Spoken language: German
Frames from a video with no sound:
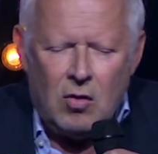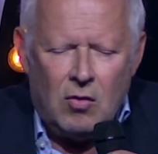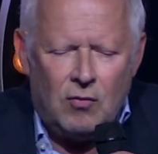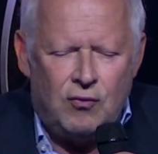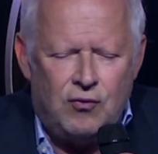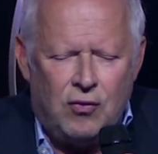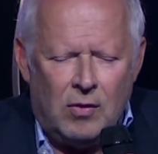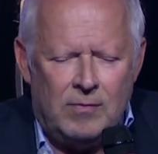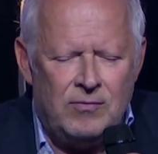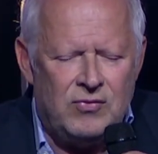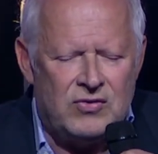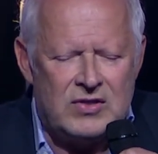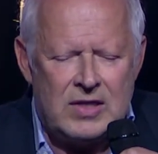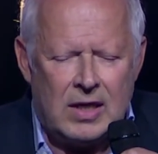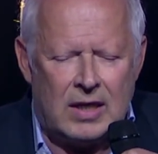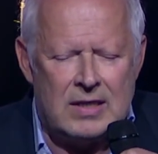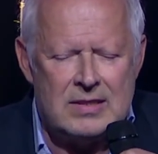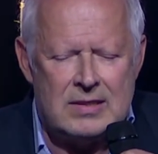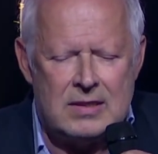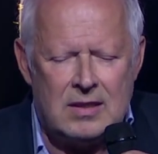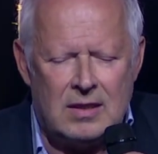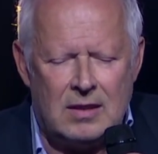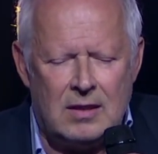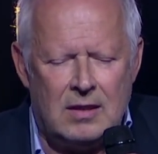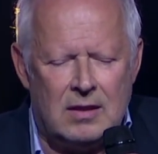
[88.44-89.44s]
Fünf,
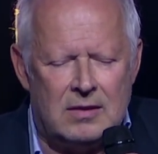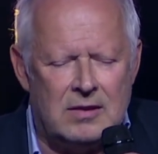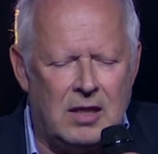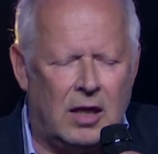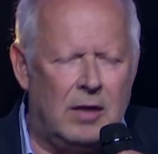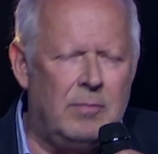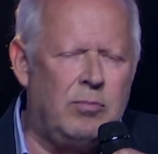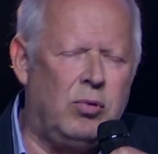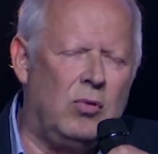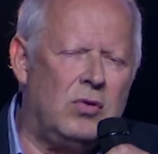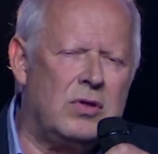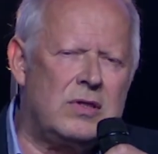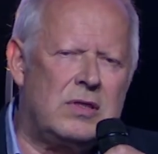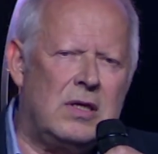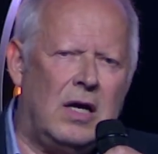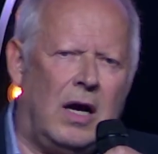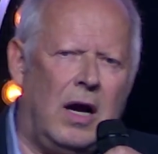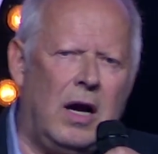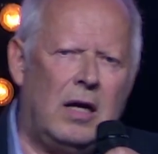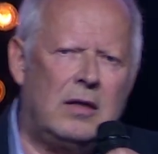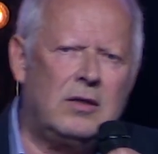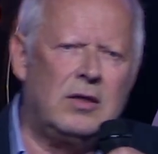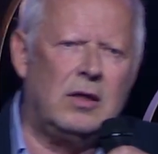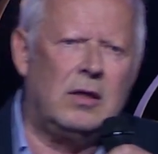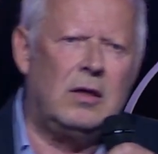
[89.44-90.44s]
sechs äh,
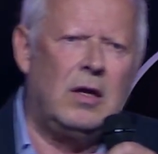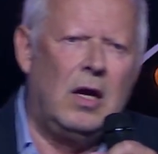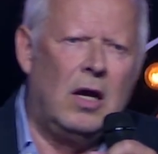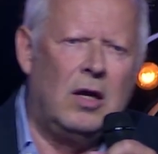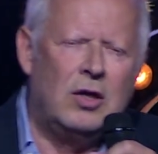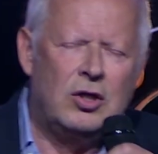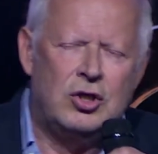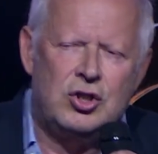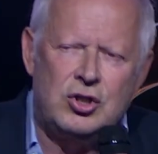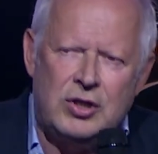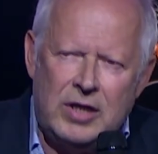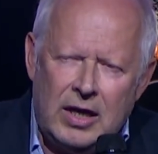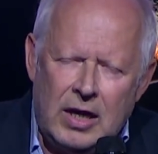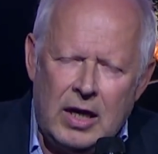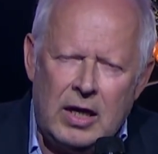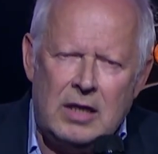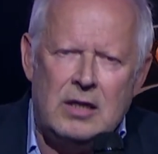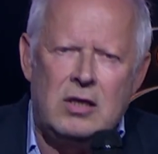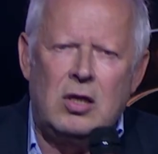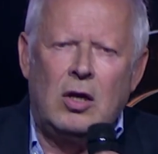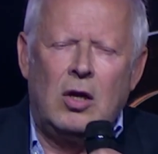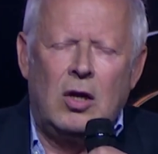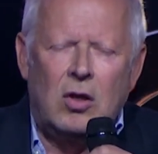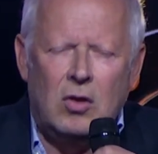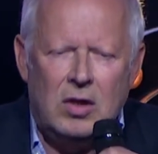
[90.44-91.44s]
Drehbuchseiten
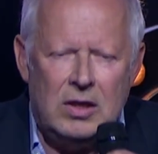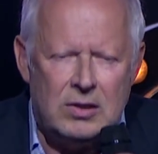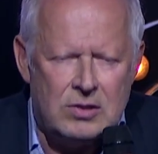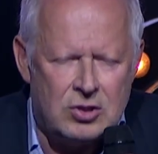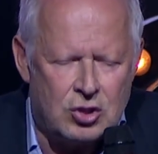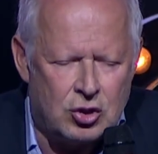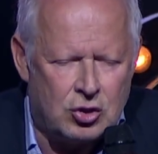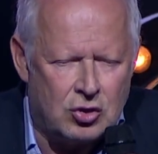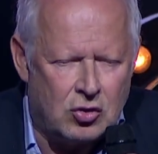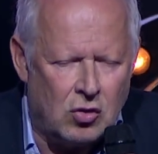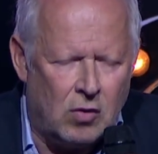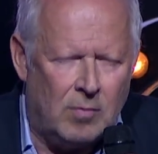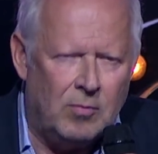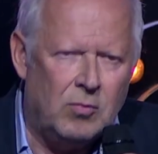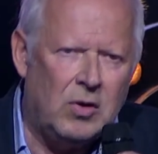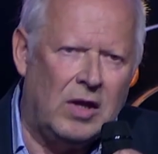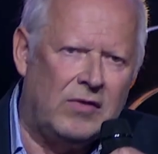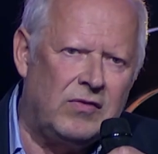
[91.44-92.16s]
steht, ist stumm.